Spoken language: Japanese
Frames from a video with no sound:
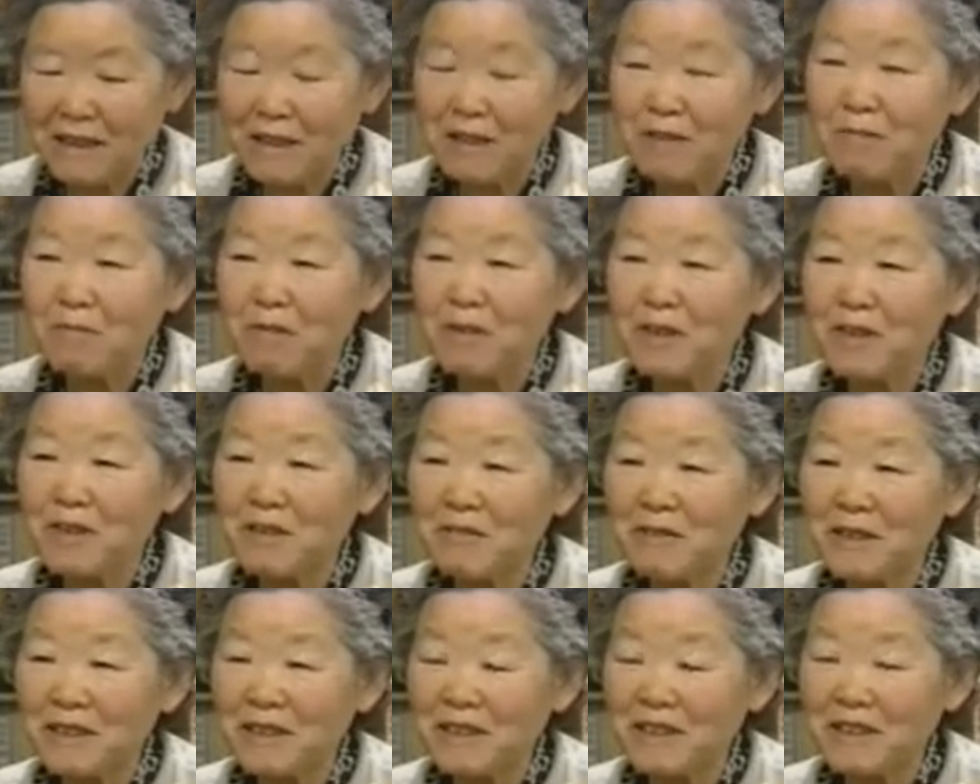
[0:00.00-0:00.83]
と申
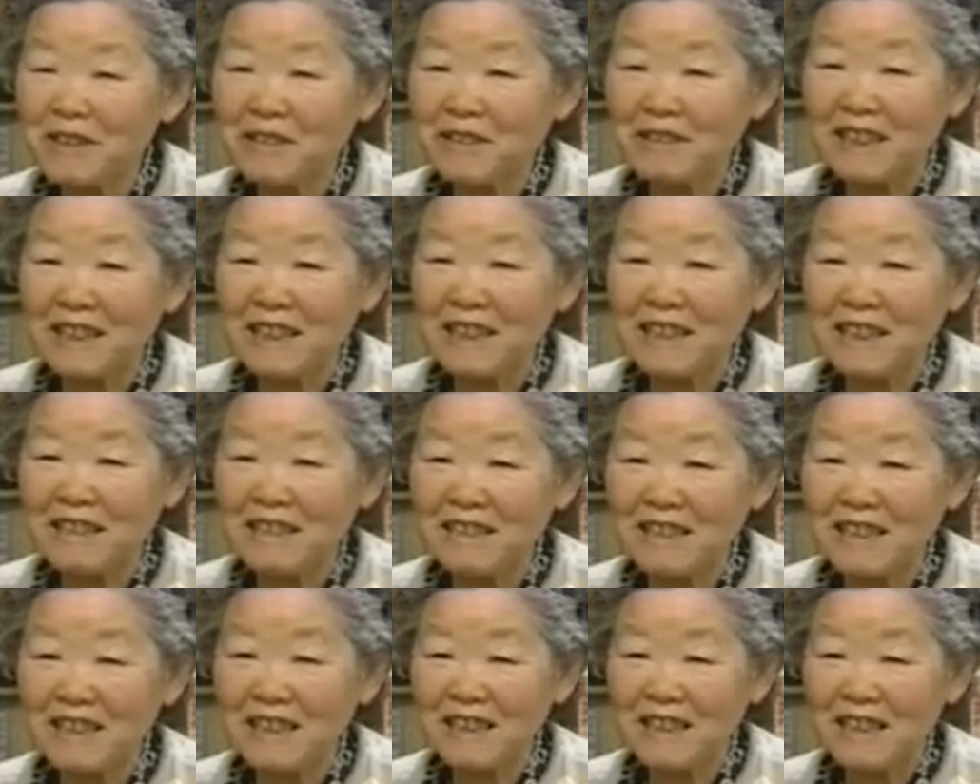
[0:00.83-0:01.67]
しますのは
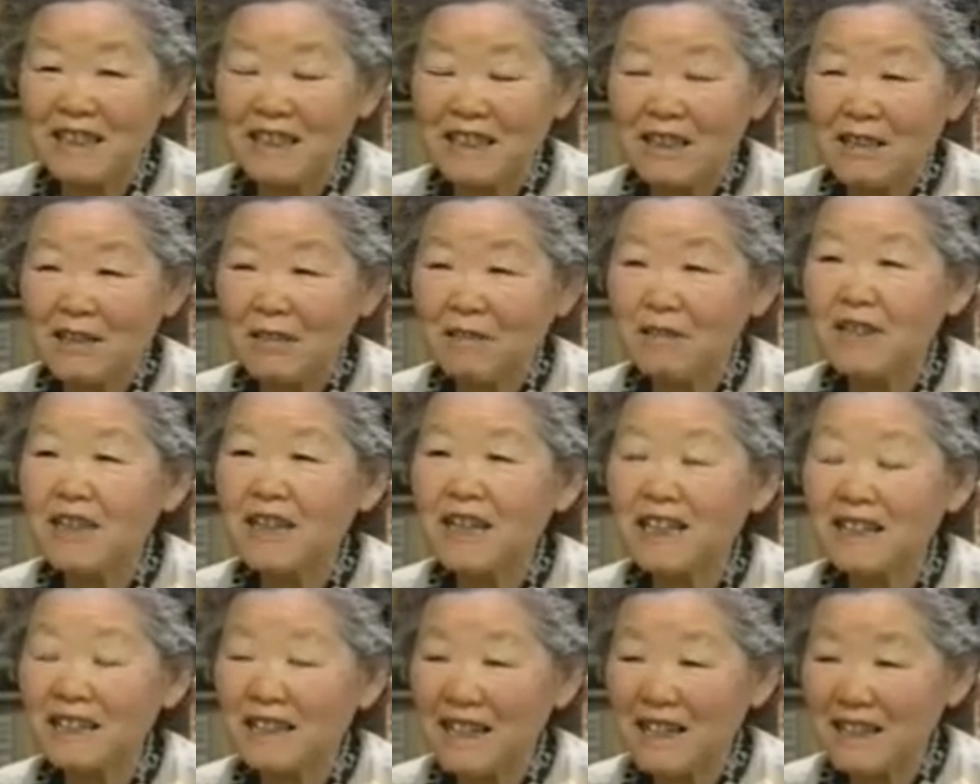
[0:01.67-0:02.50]
私国
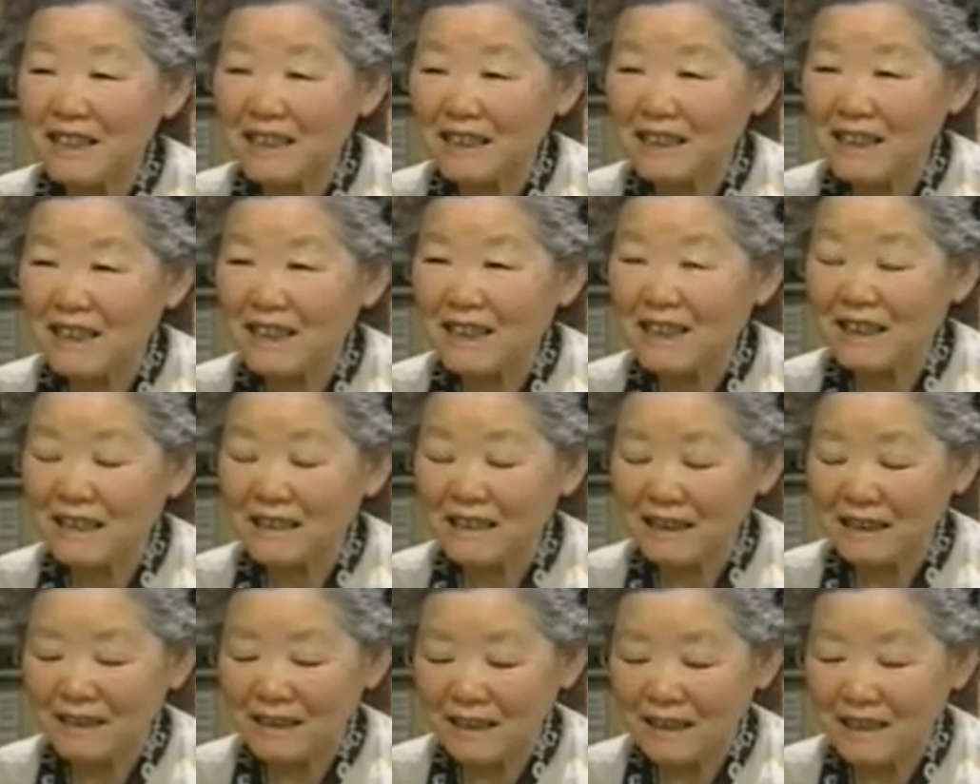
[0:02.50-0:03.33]
際会議なんか
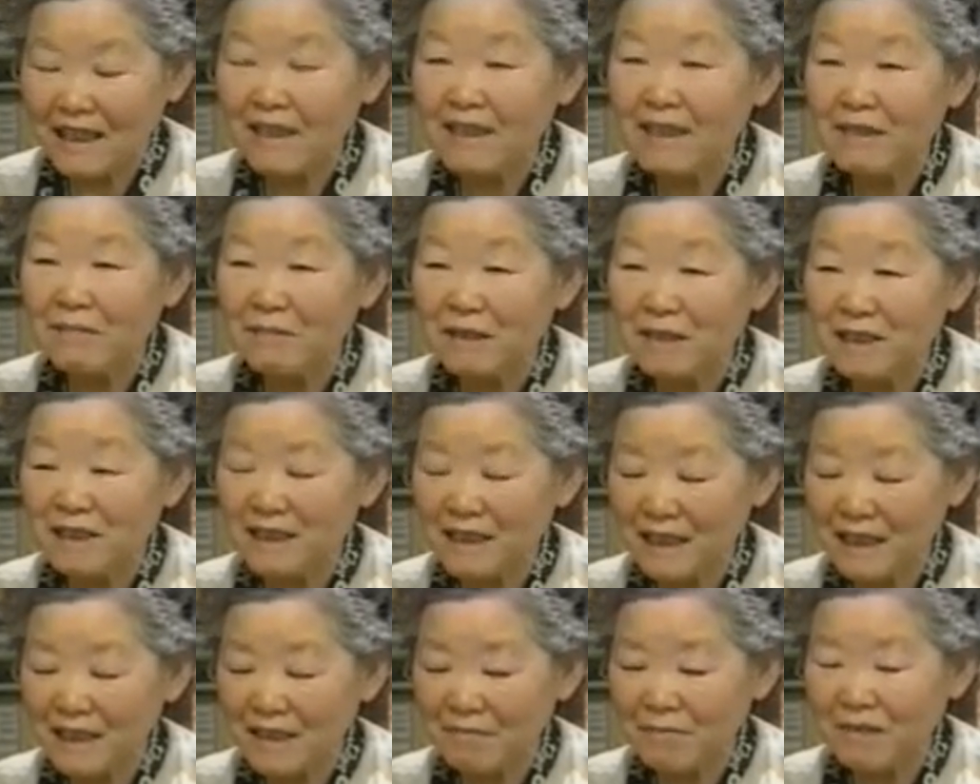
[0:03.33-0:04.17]
に出かけま
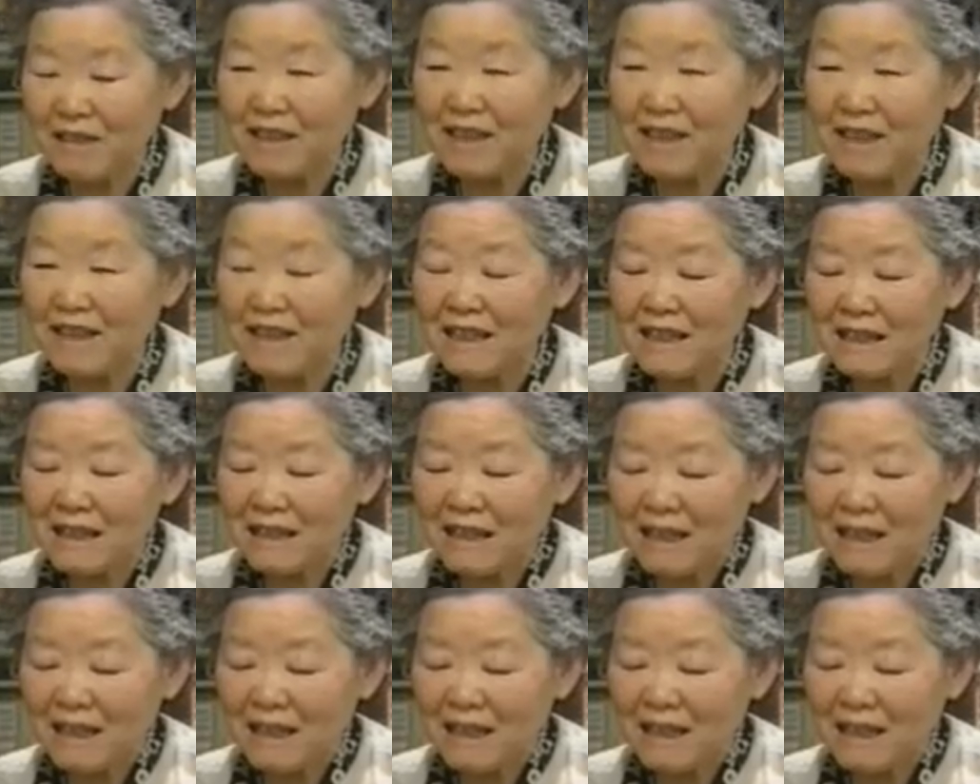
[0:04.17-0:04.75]
したりまた